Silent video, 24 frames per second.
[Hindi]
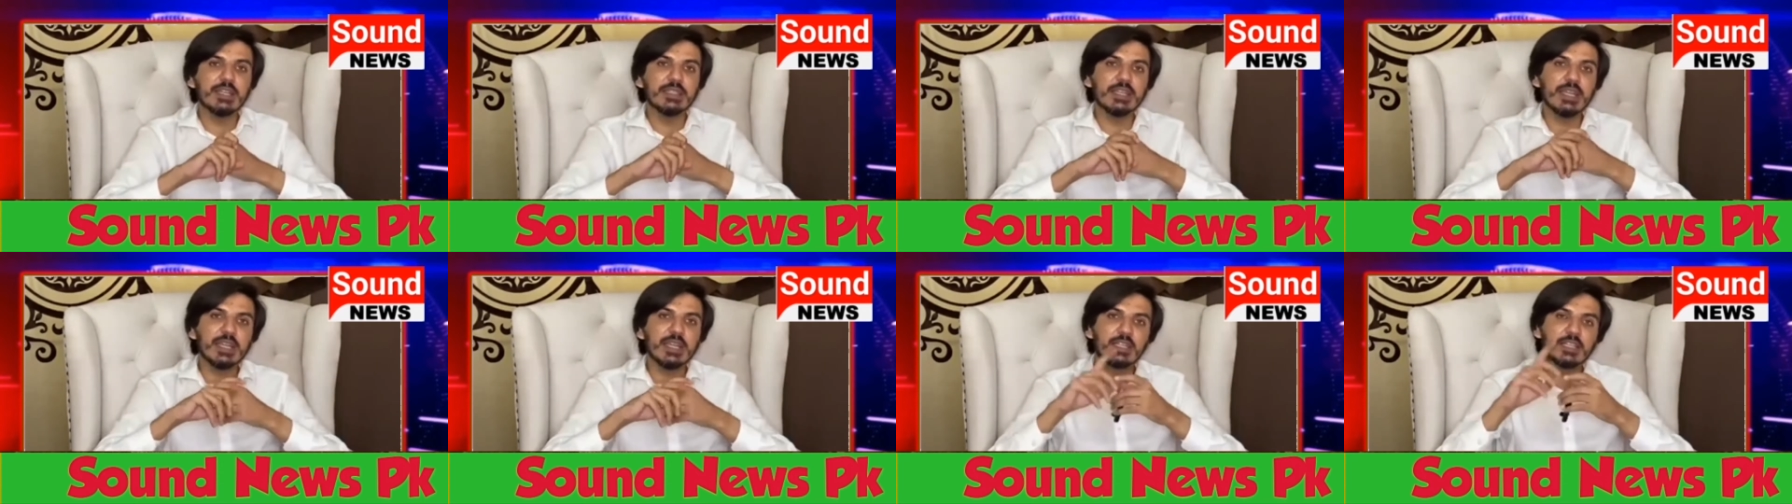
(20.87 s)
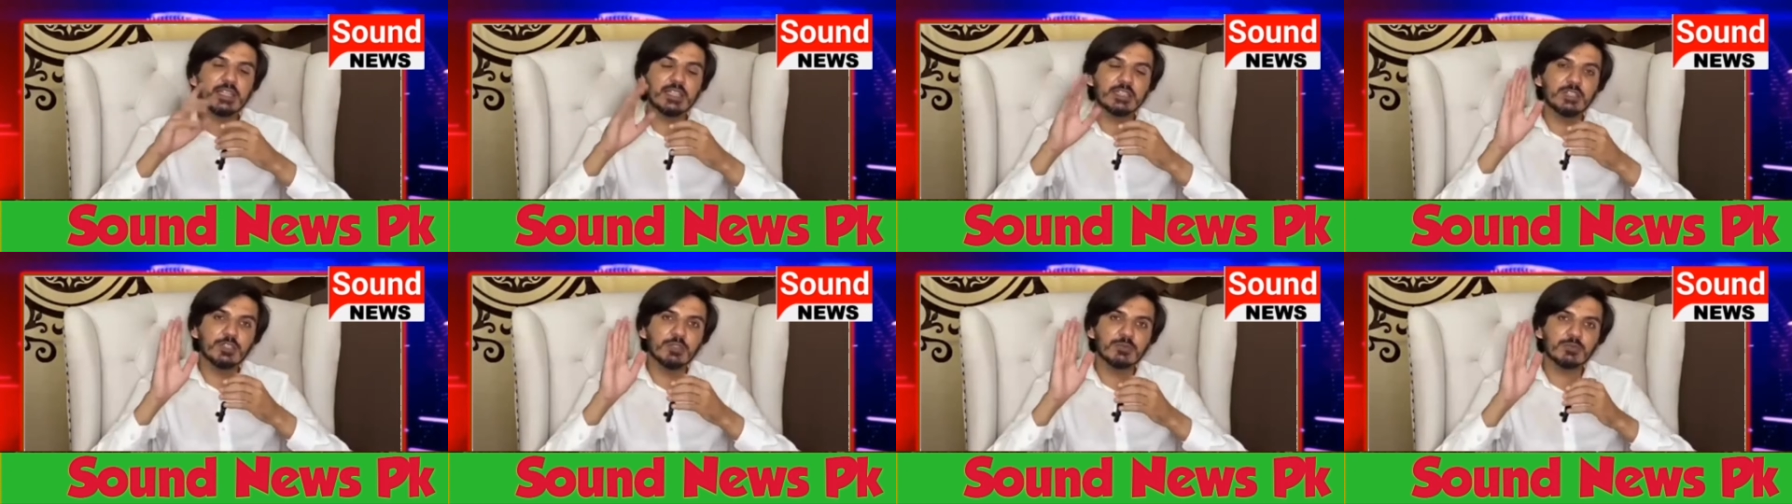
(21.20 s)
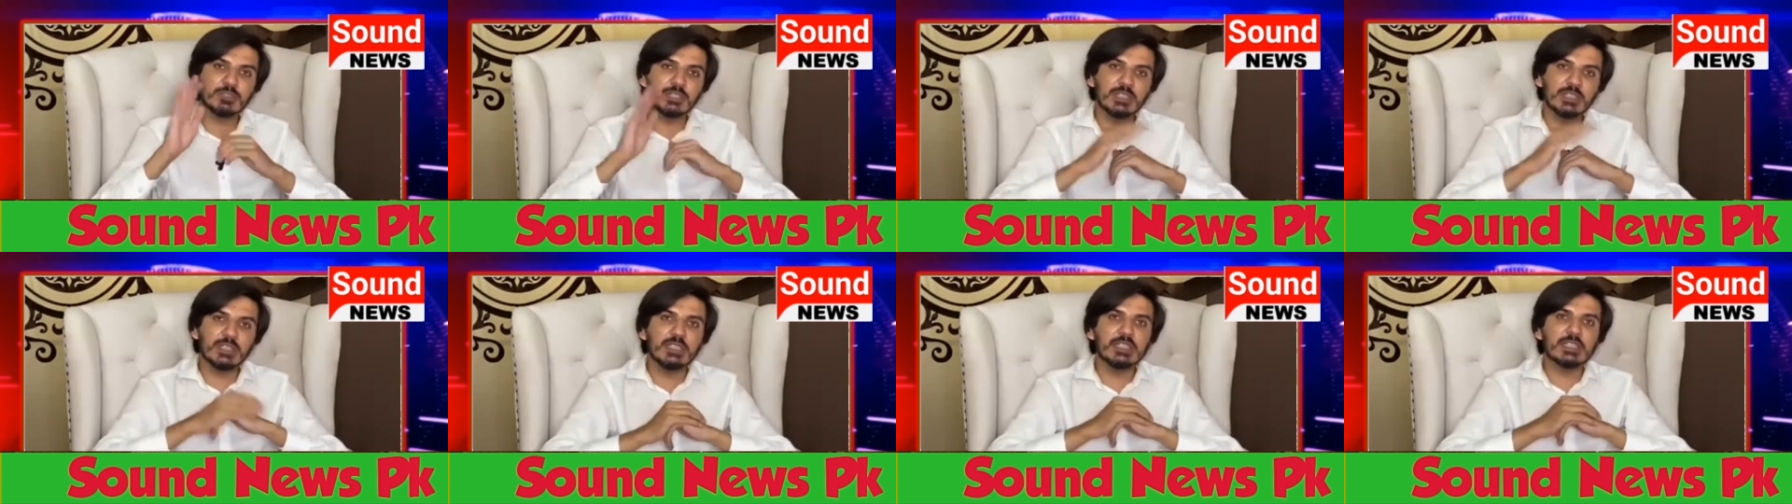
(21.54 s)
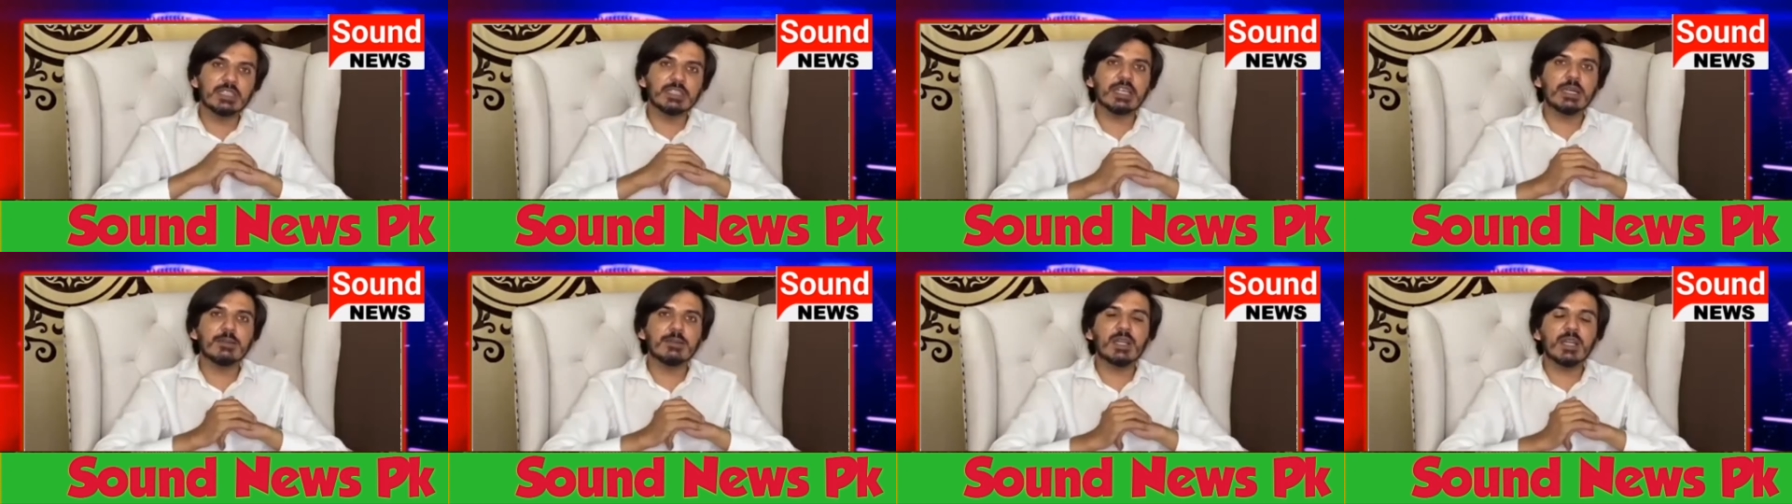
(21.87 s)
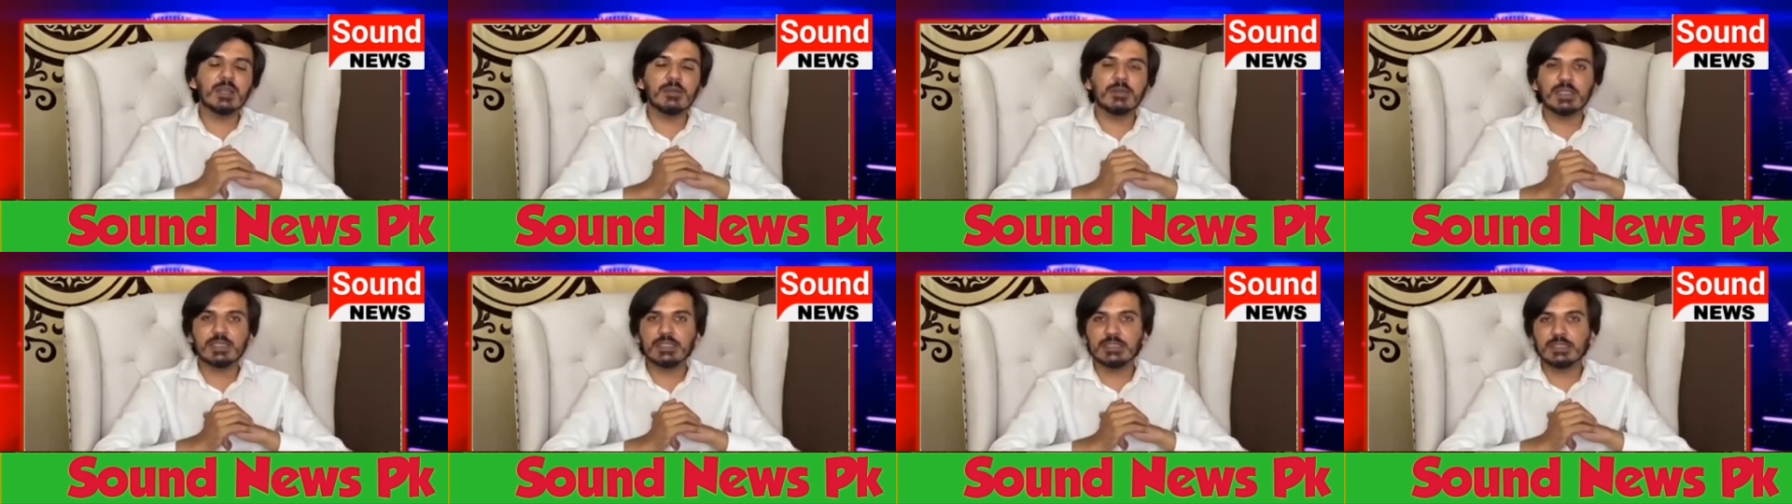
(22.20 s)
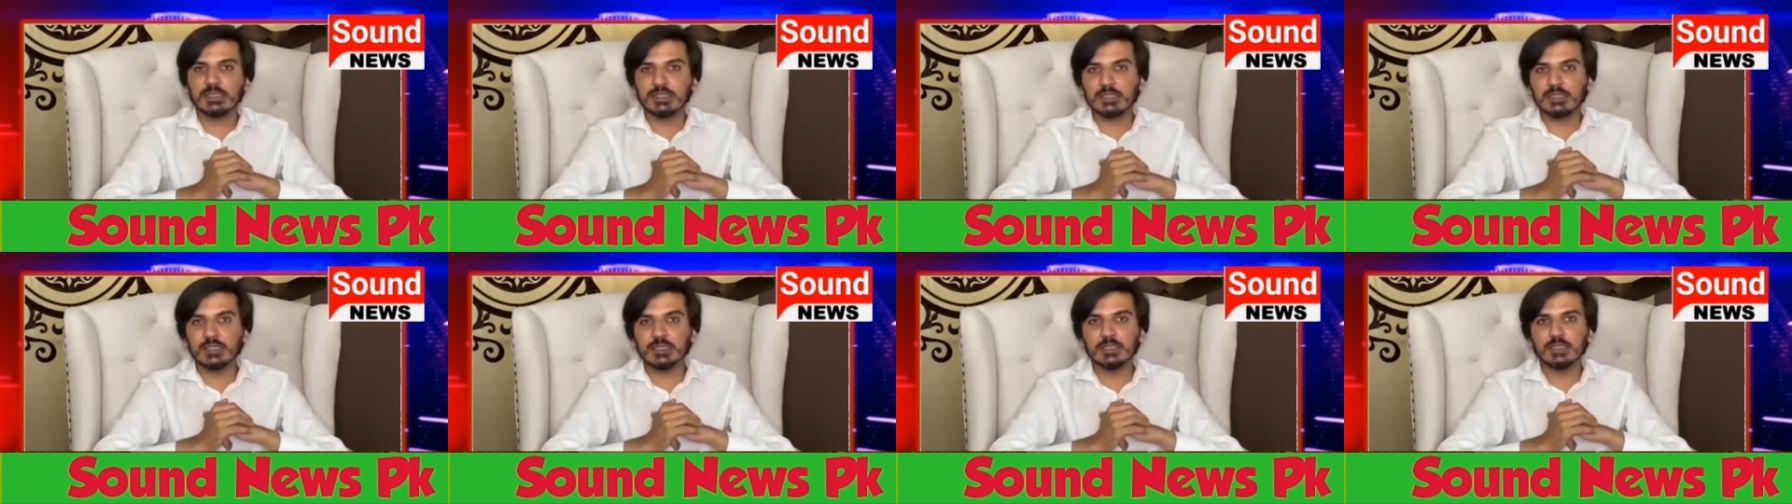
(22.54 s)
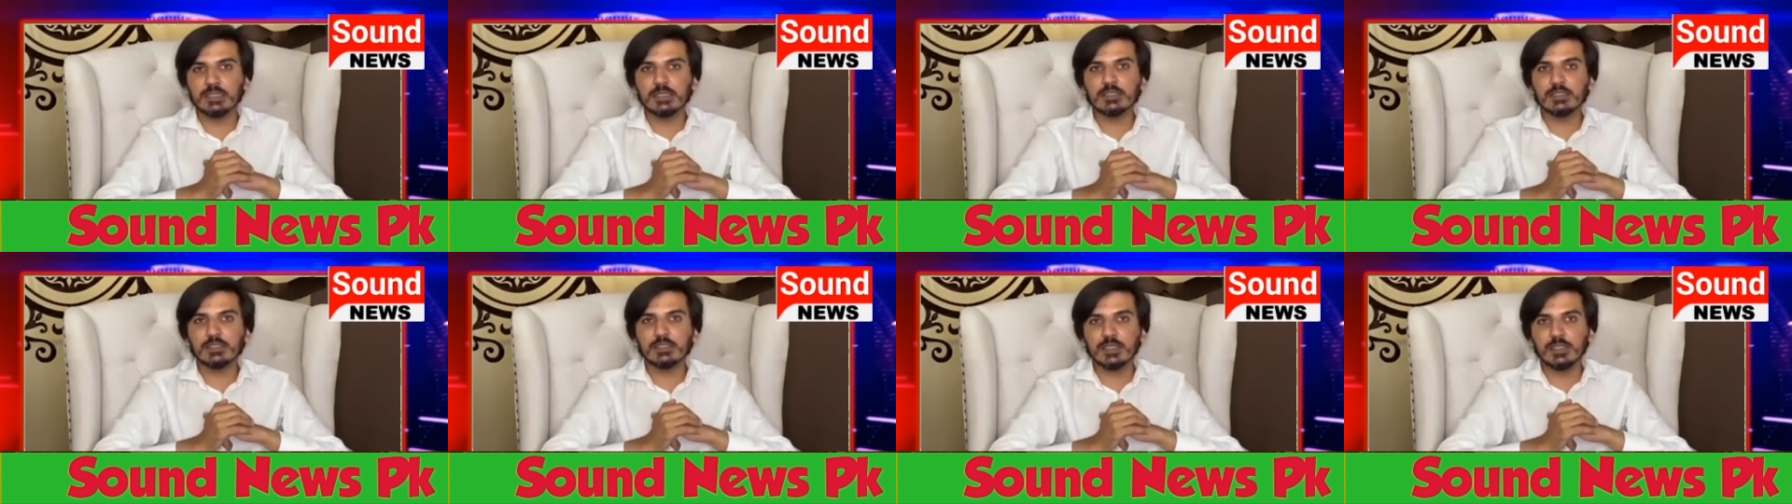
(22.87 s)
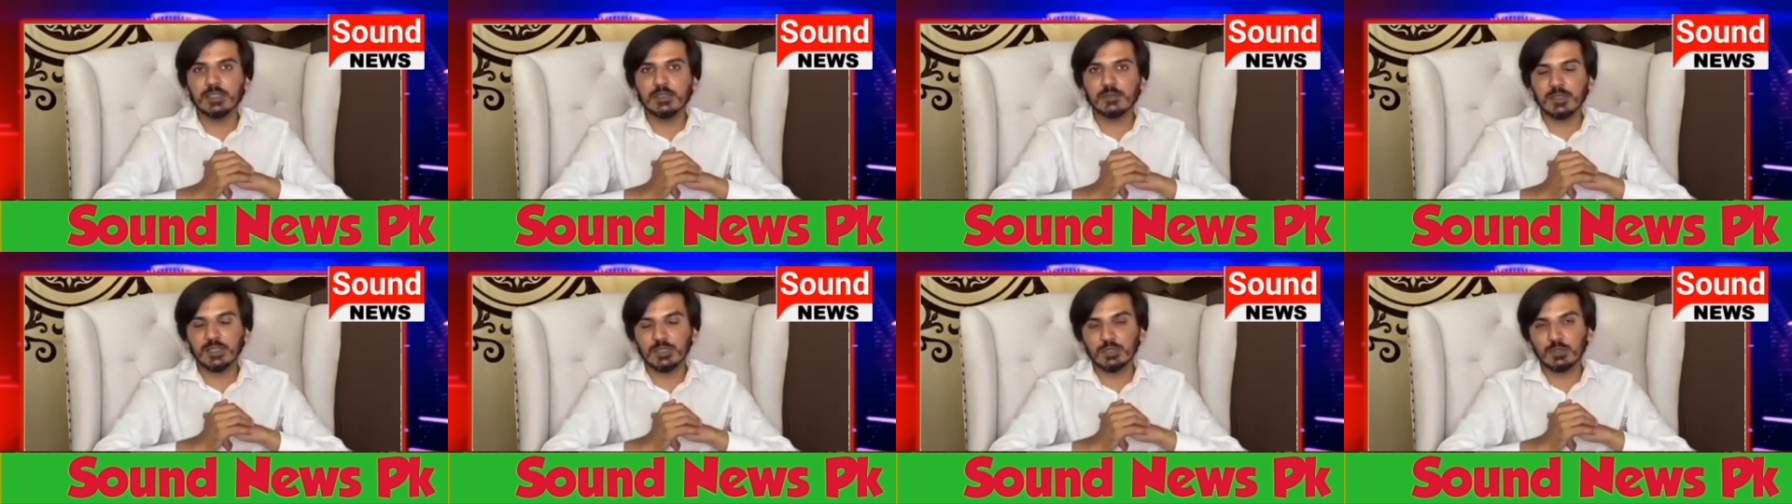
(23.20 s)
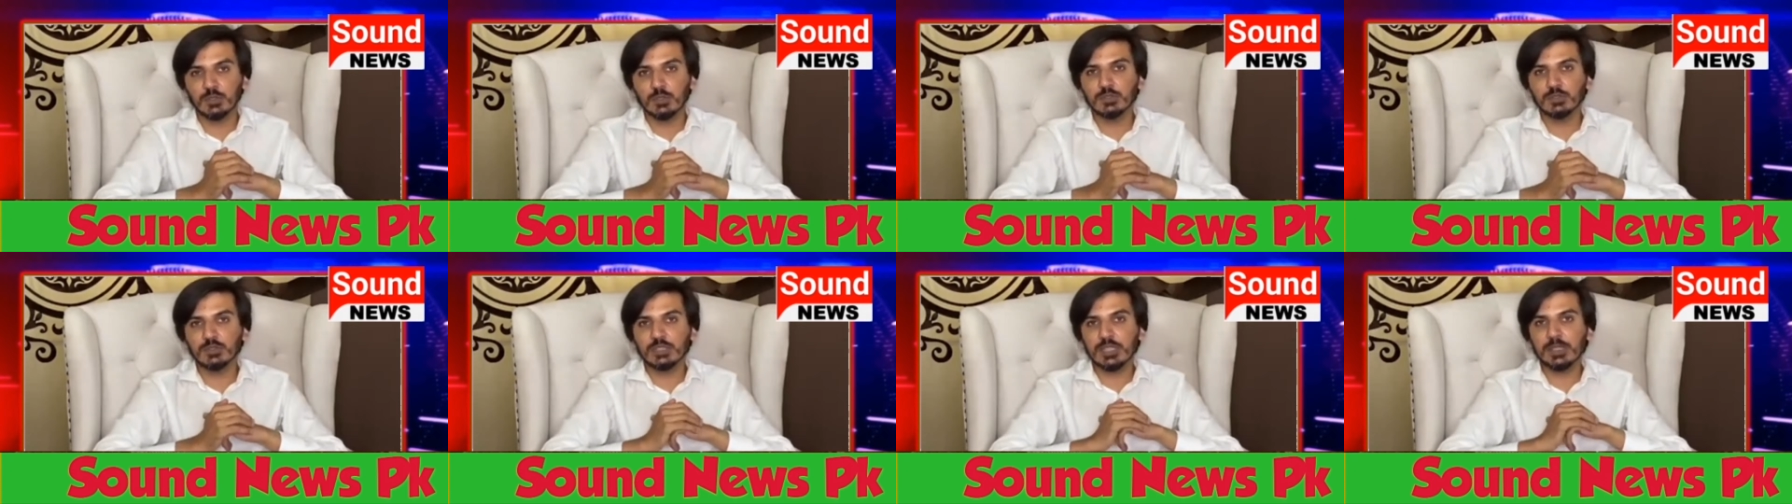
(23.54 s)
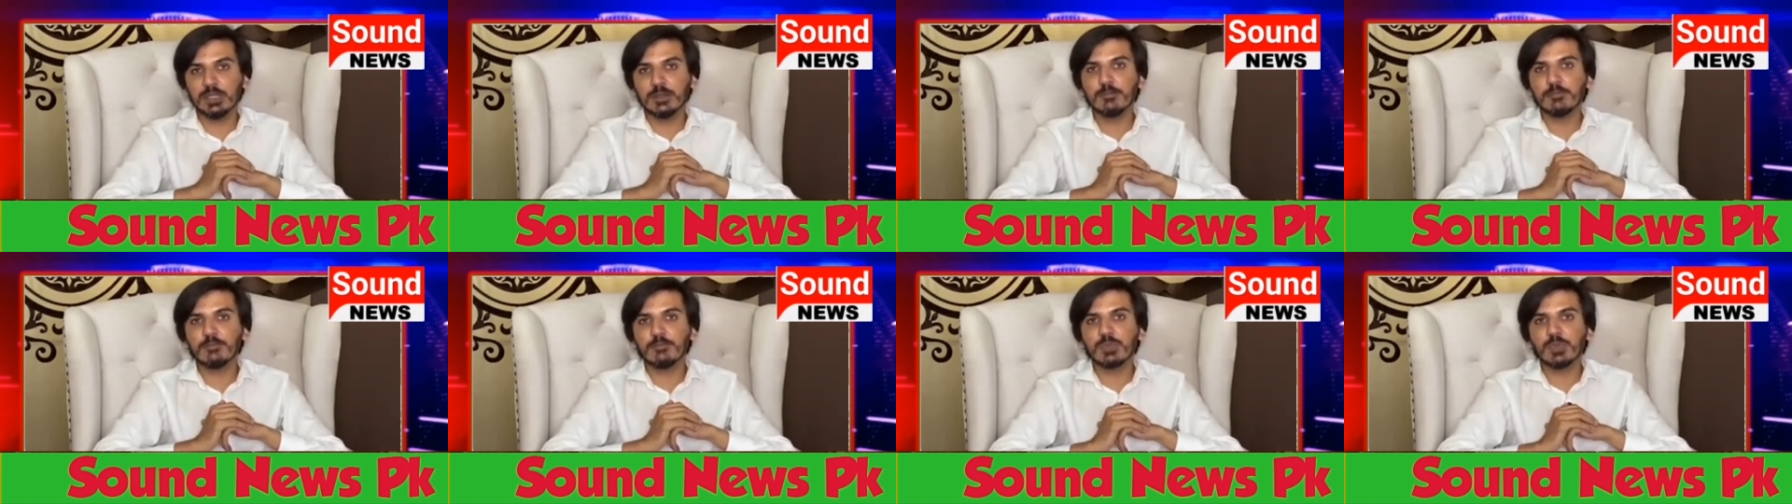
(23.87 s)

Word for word: ये कयूम सदीकी साहब हैं हमारे सीनियर जर्नलिस्ट हैं हमारे दोस्त हैं